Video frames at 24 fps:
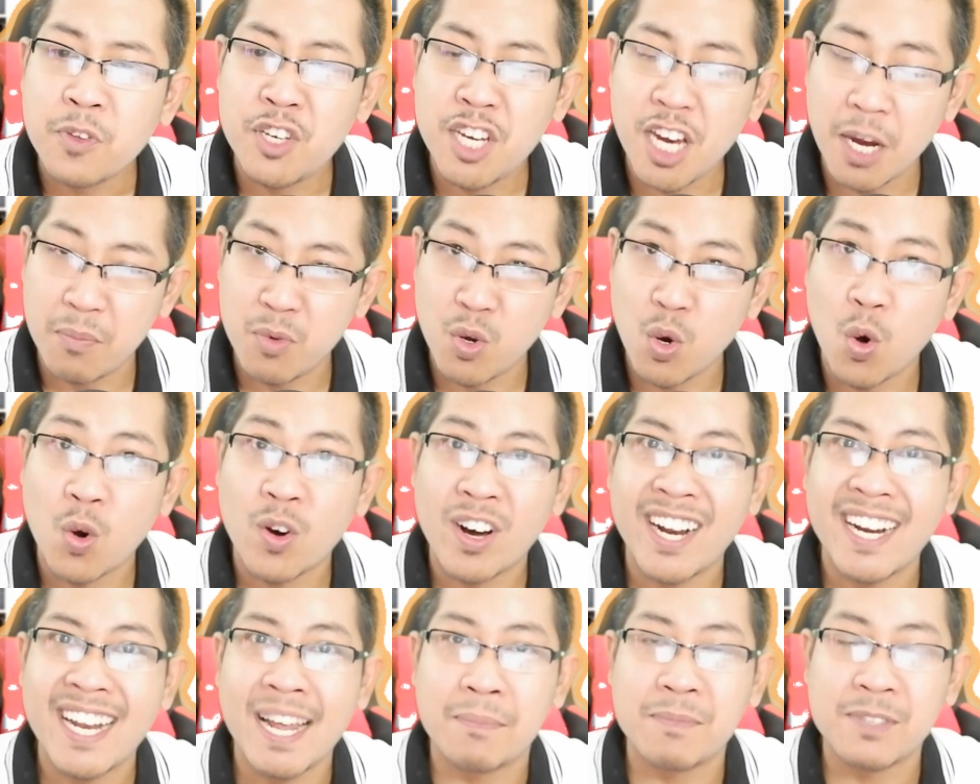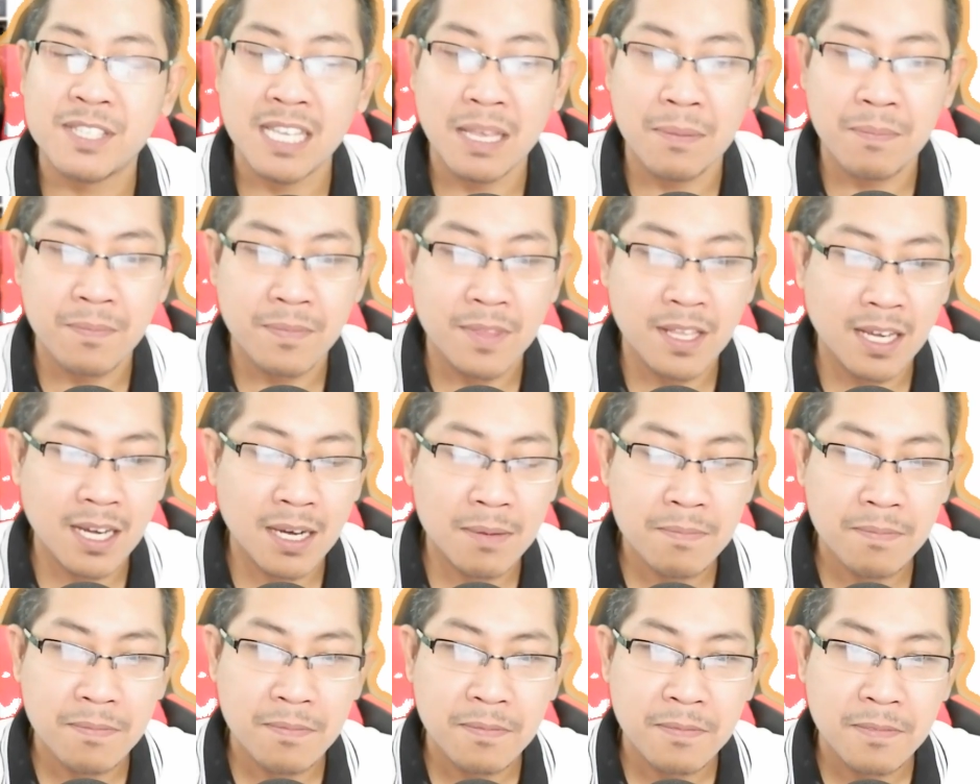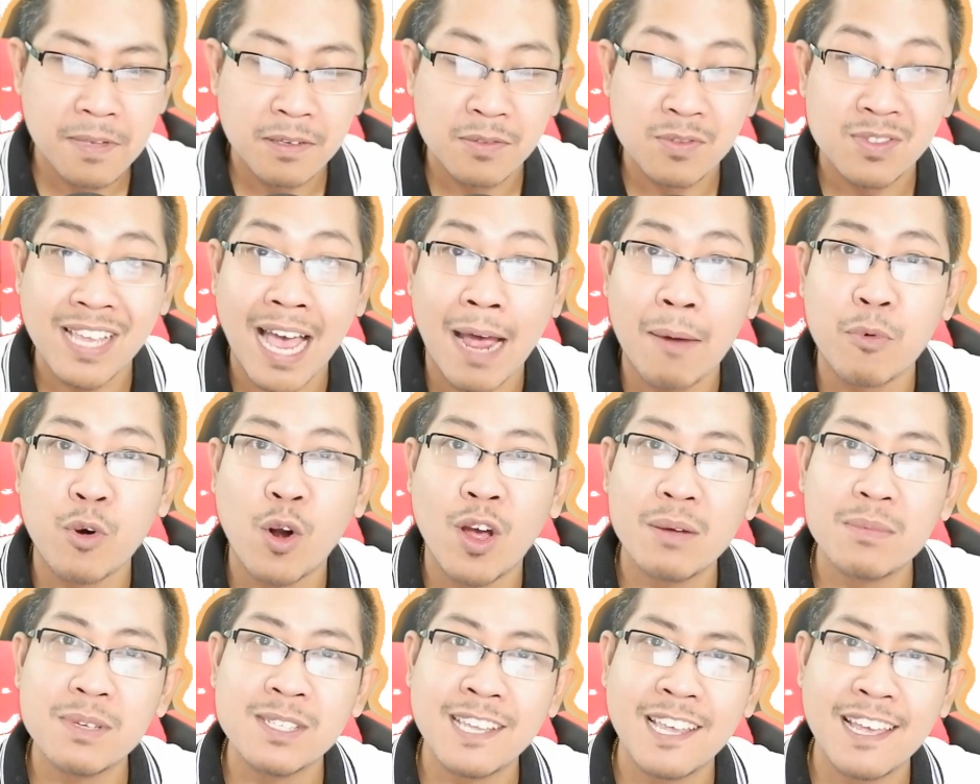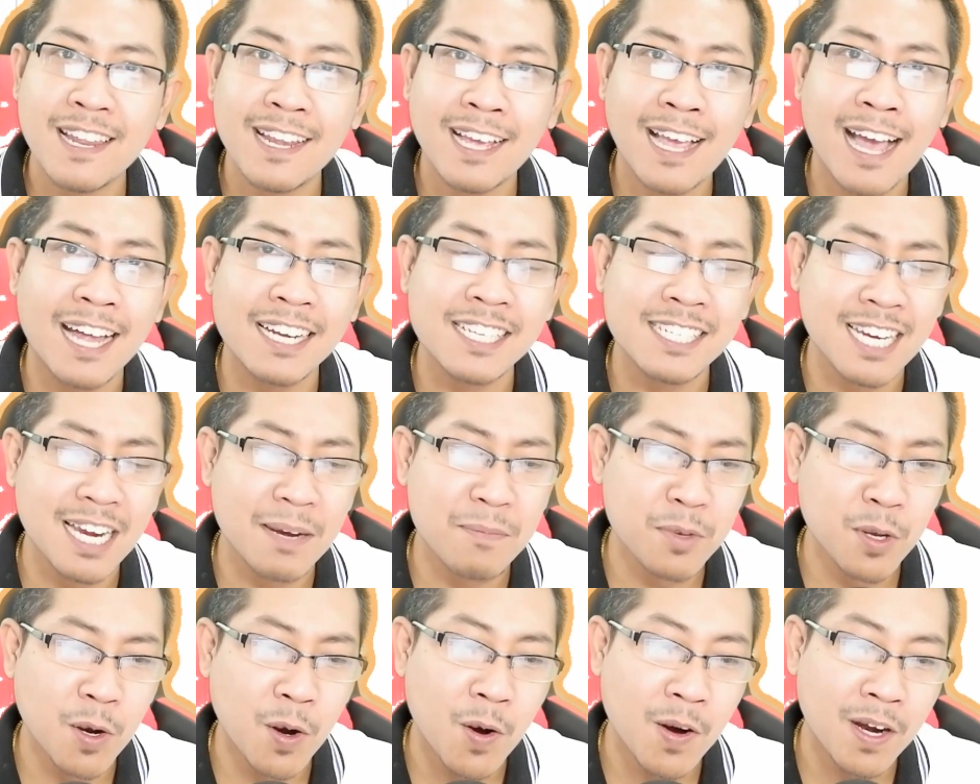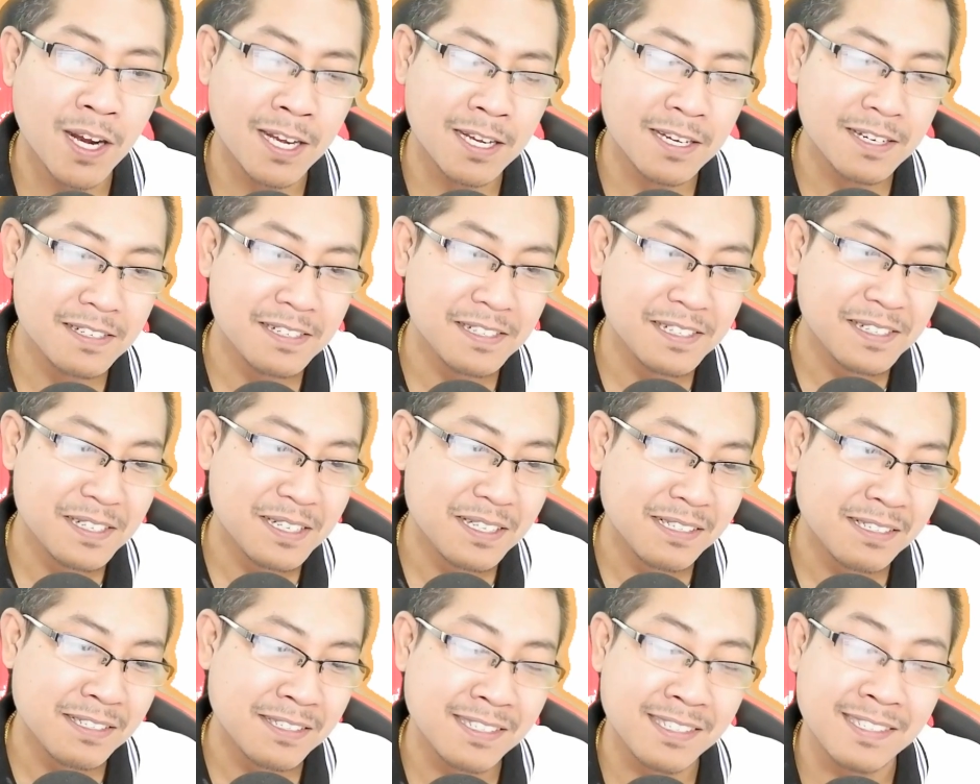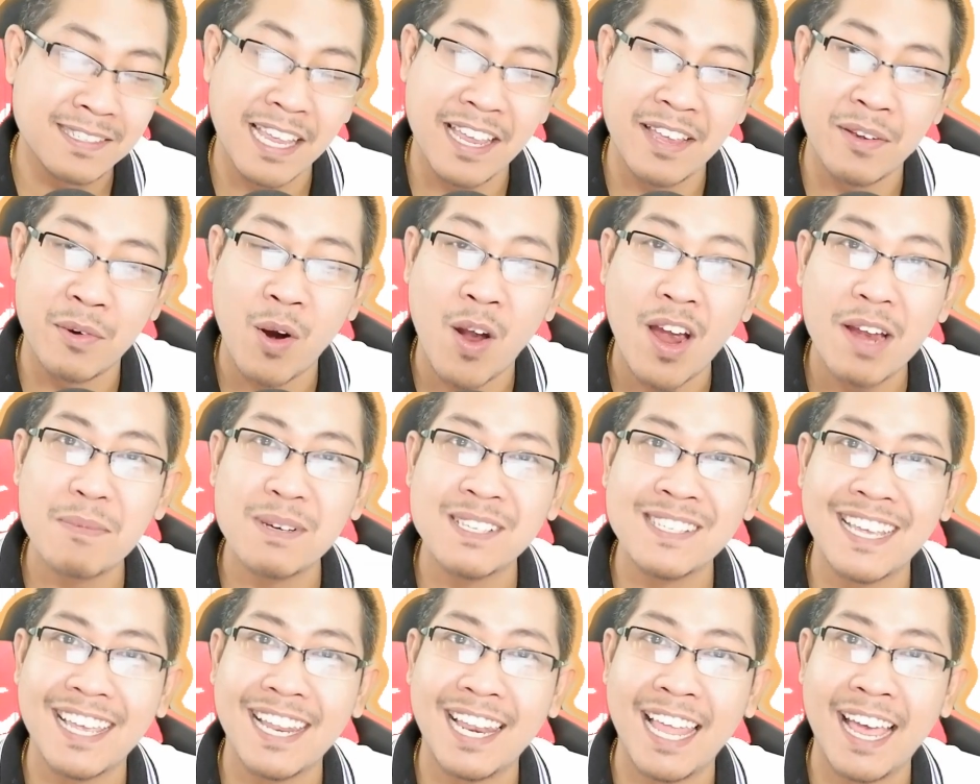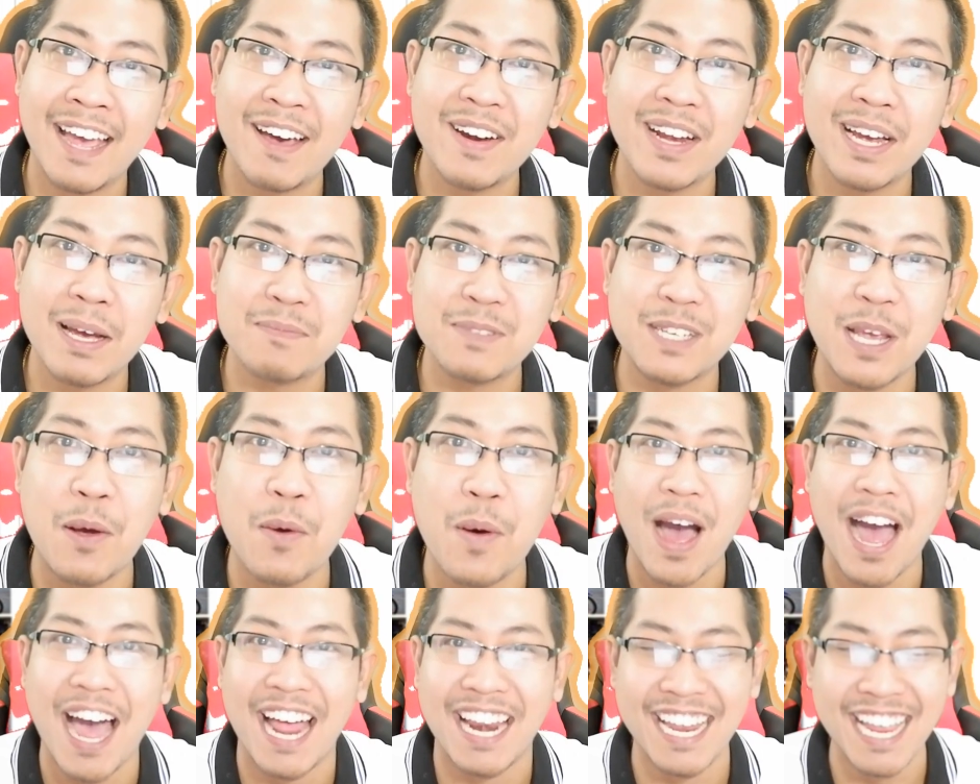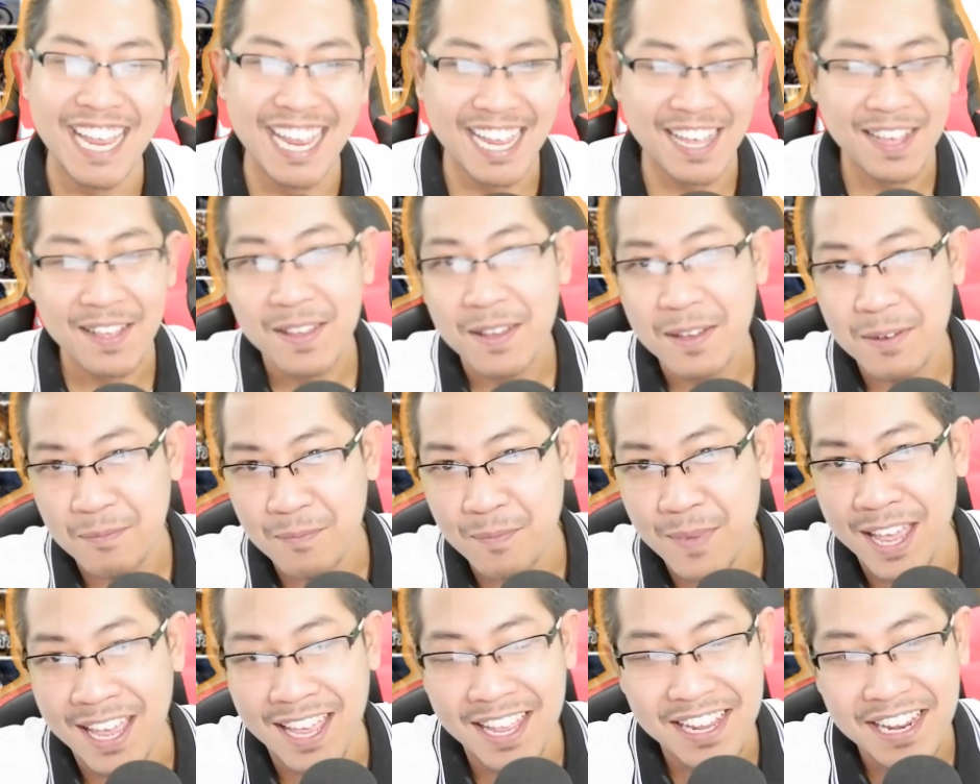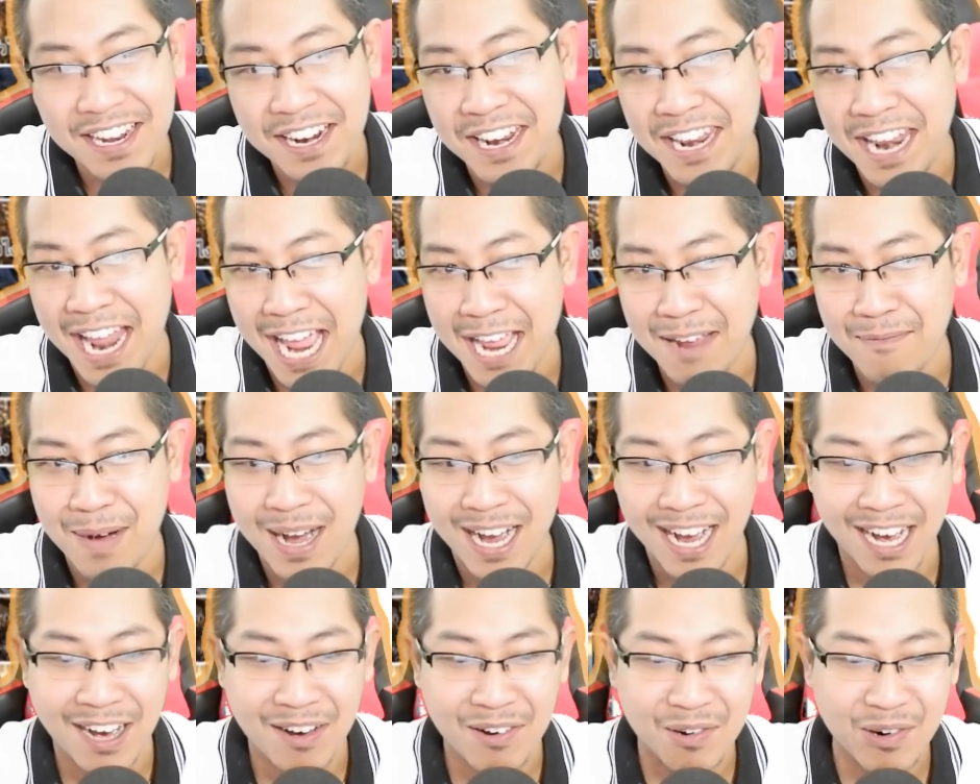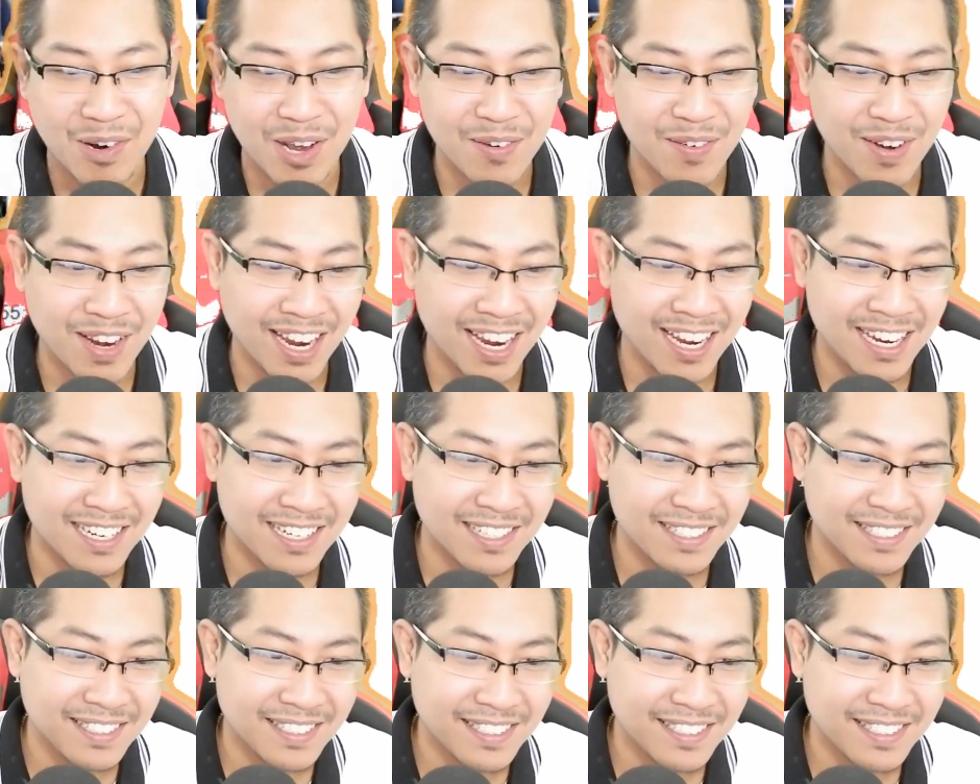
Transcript: เชื่อมโยงระดับ 10 นะครับ300%ในการเชื่อมโยงอ่ะ400%แล้วนะครับงหวะนี้แม่ไนมาเขาด้วยแมม